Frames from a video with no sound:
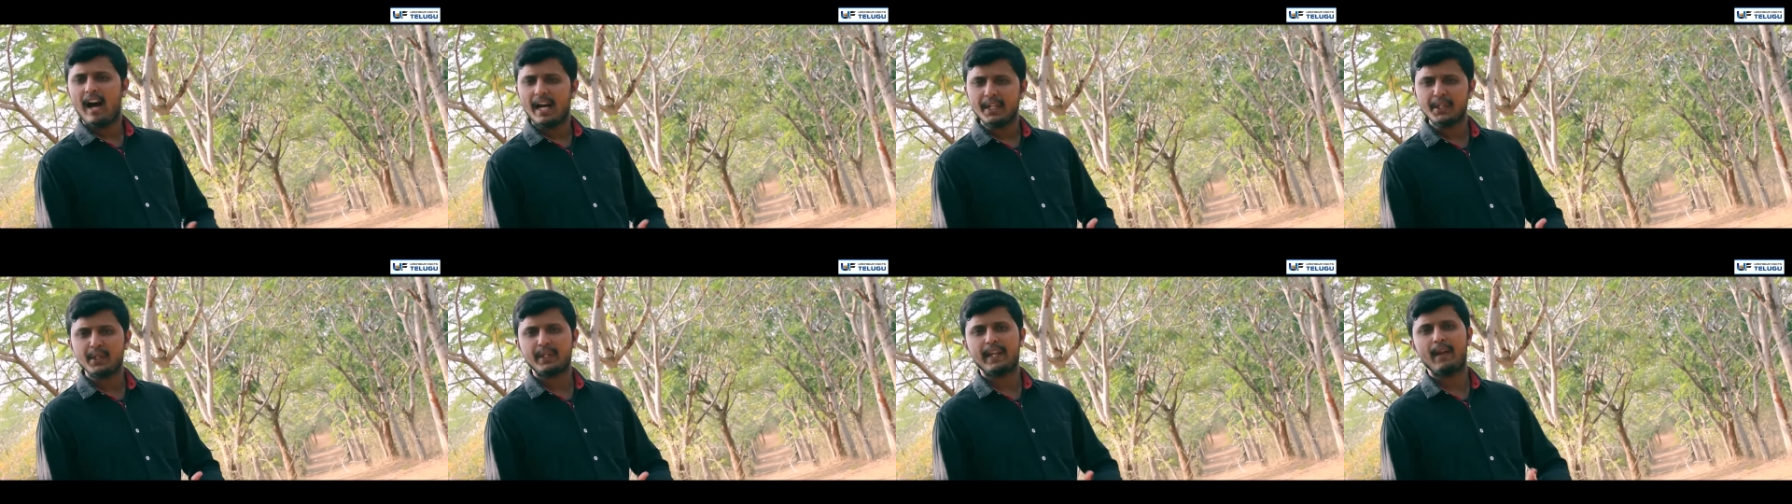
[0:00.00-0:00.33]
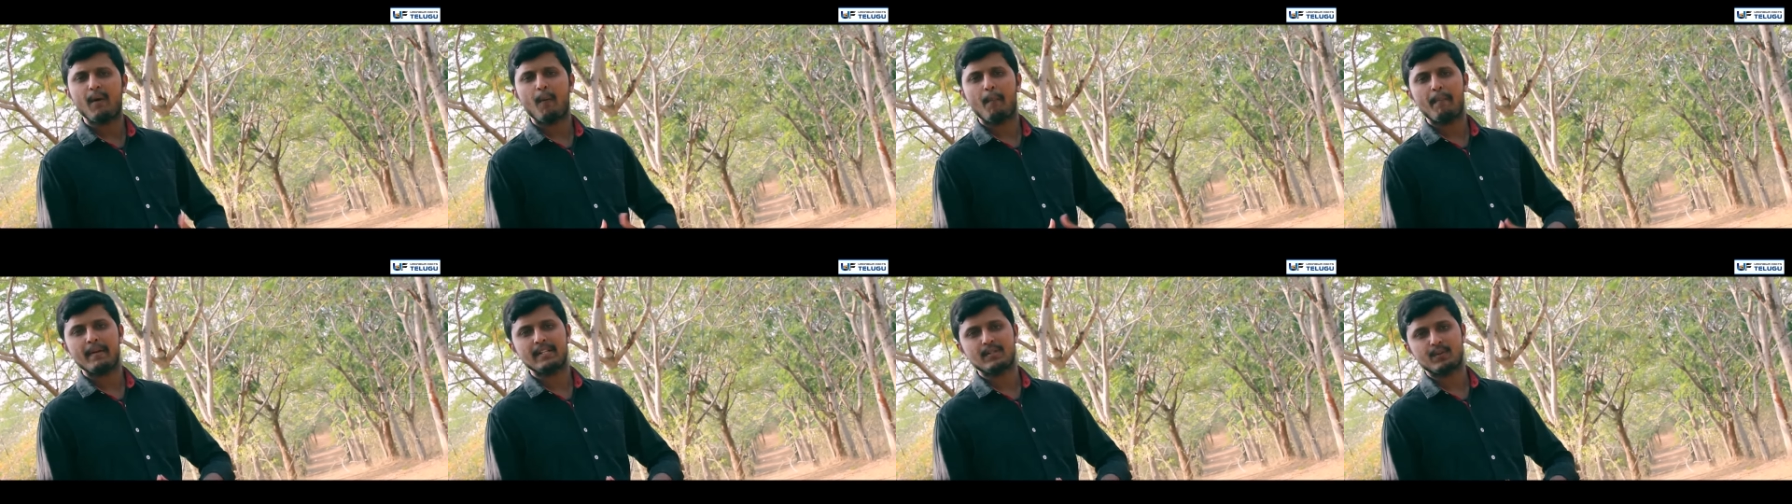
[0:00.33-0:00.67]
అందుకే
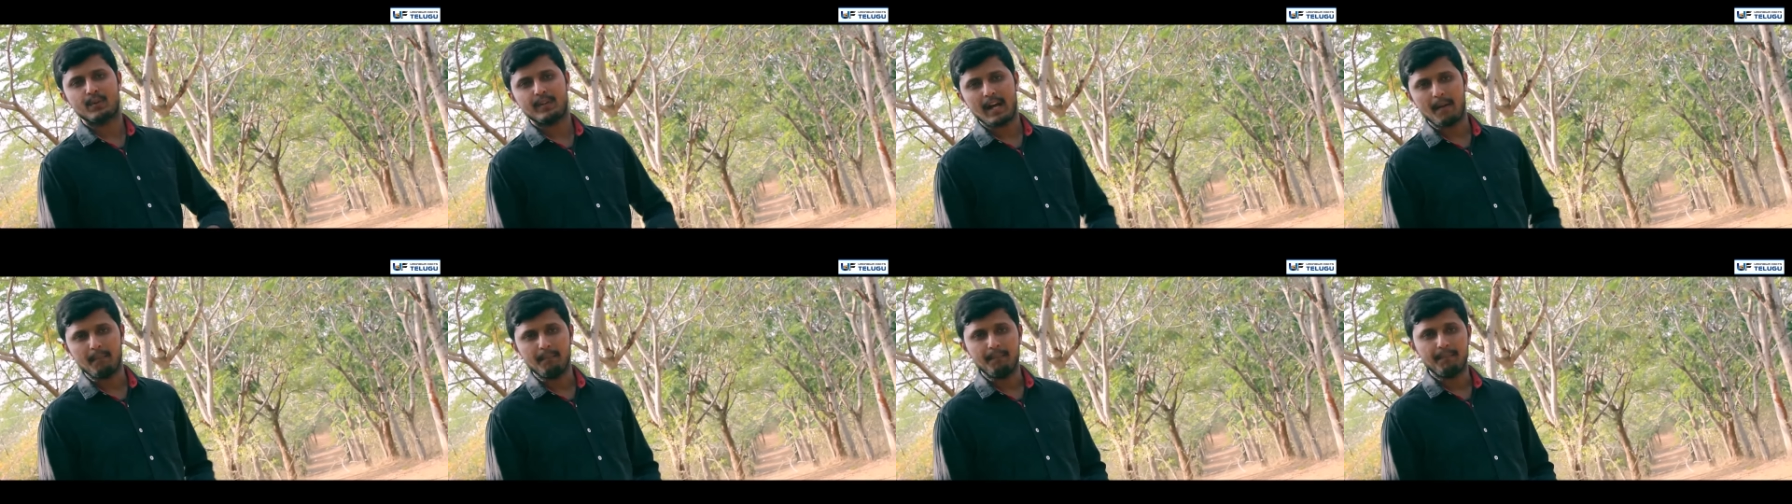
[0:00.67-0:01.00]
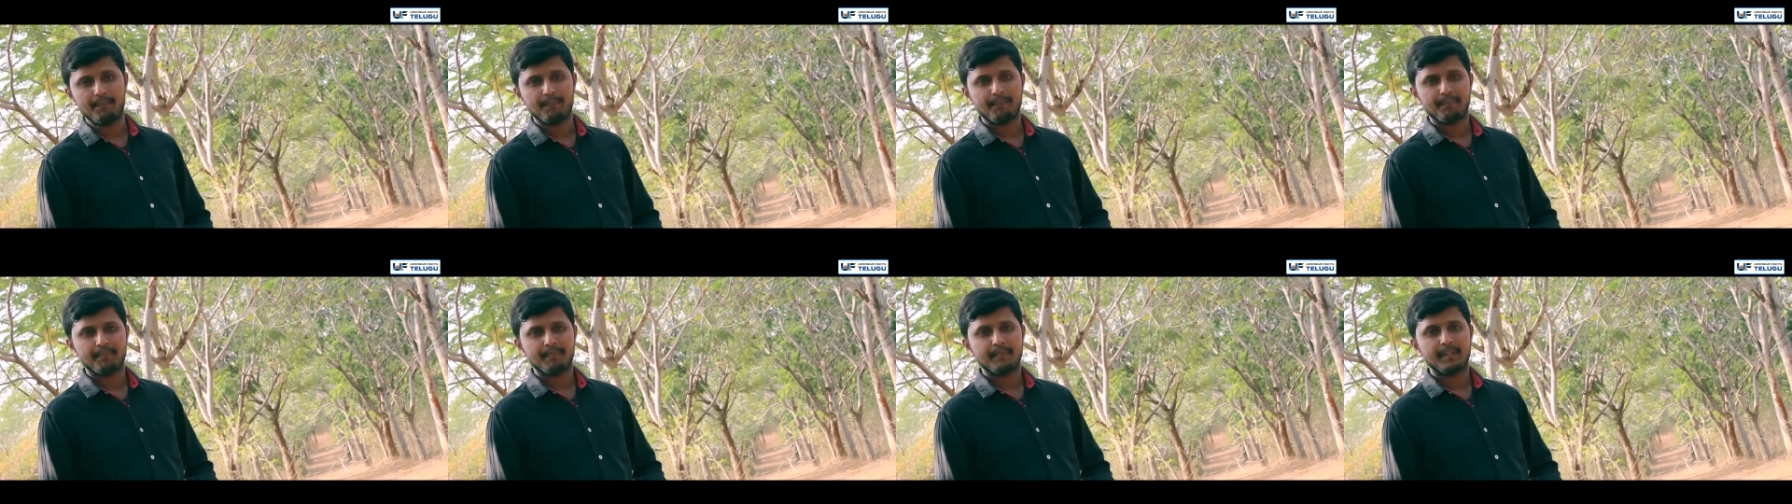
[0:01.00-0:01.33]
ఒప్పేసుకున్నాం
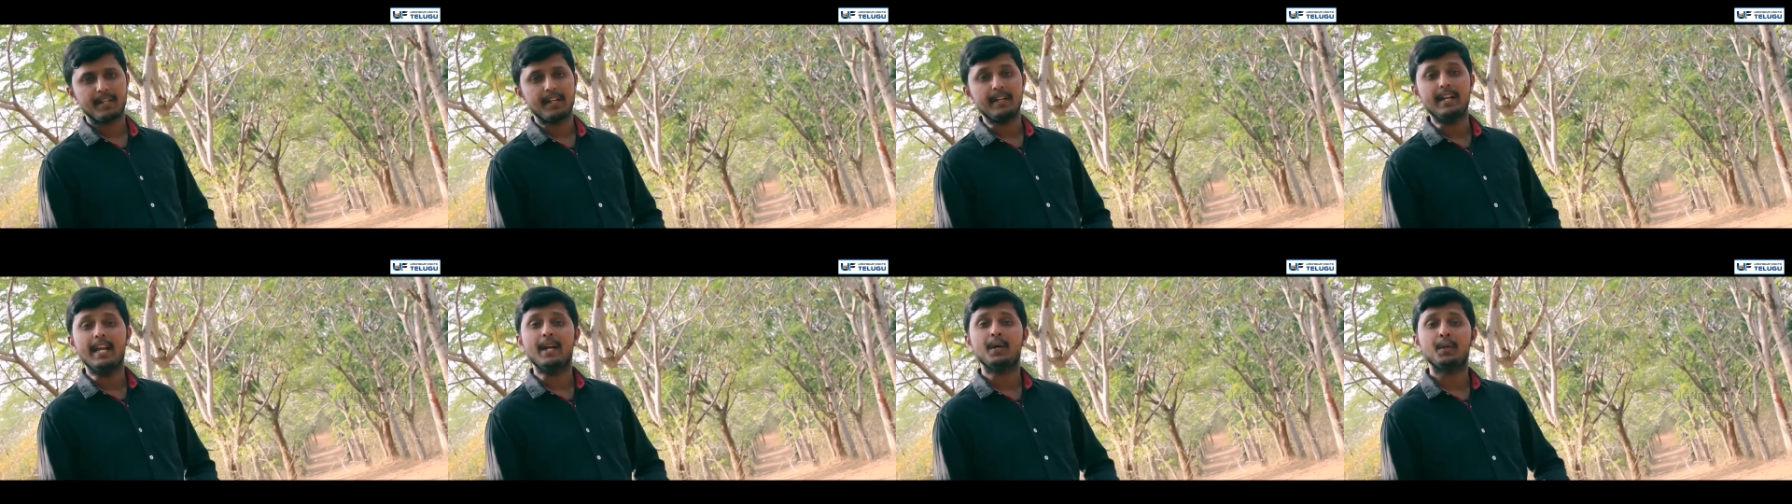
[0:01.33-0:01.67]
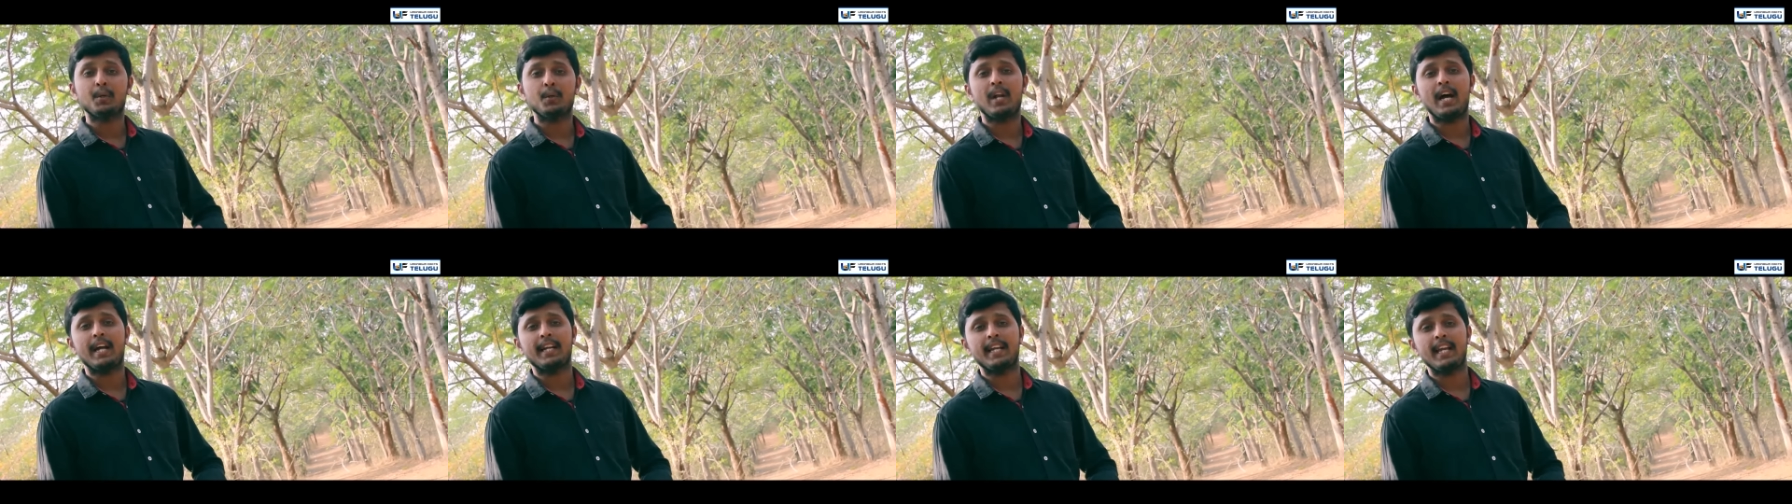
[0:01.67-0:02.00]

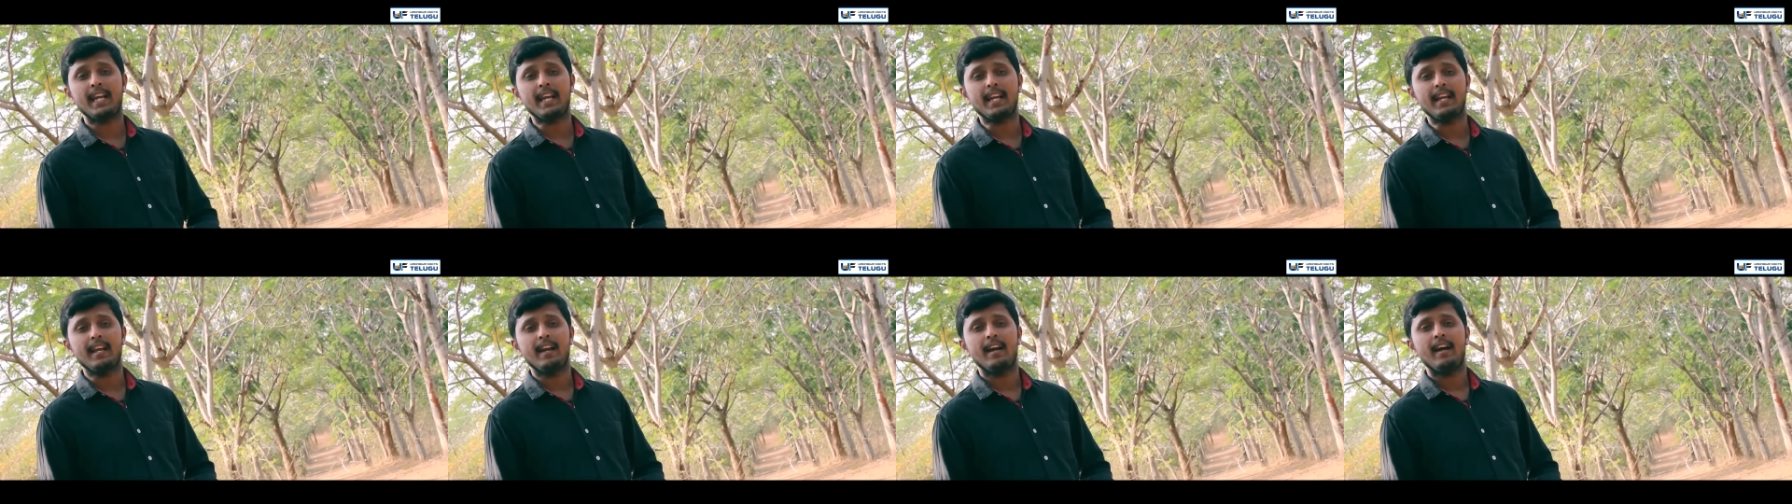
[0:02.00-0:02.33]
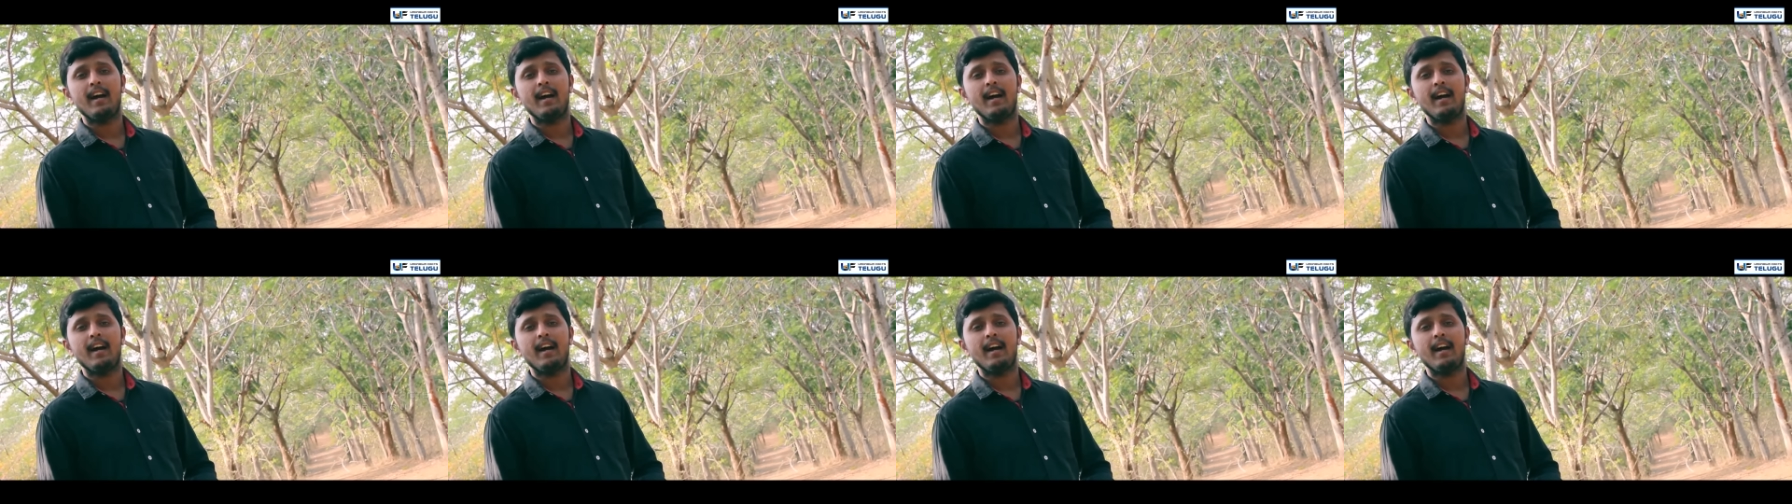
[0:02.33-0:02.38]
నెహ్రూలాగే